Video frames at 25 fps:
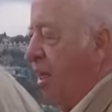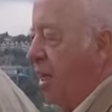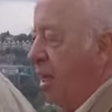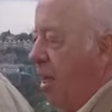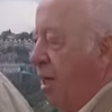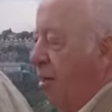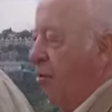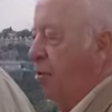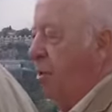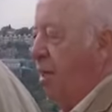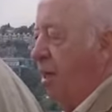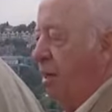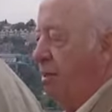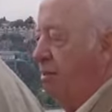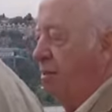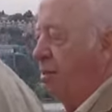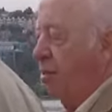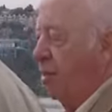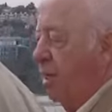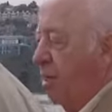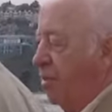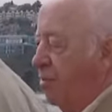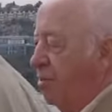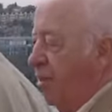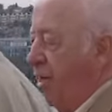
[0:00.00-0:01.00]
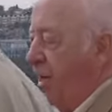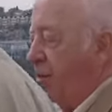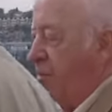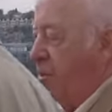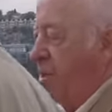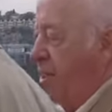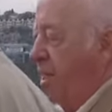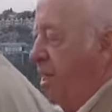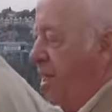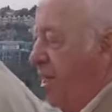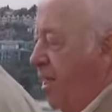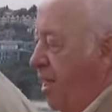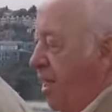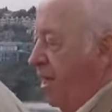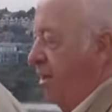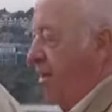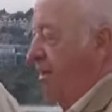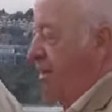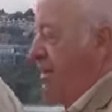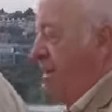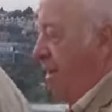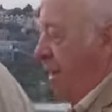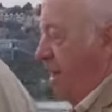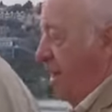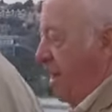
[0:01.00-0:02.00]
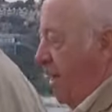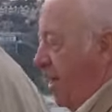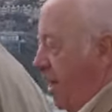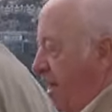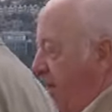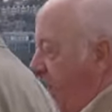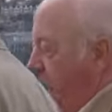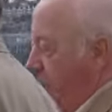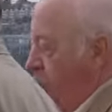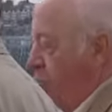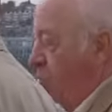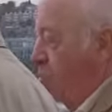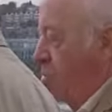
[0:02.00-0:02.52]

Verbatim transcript: détonnait, mais dans le bon sens, du reste des bâtiments.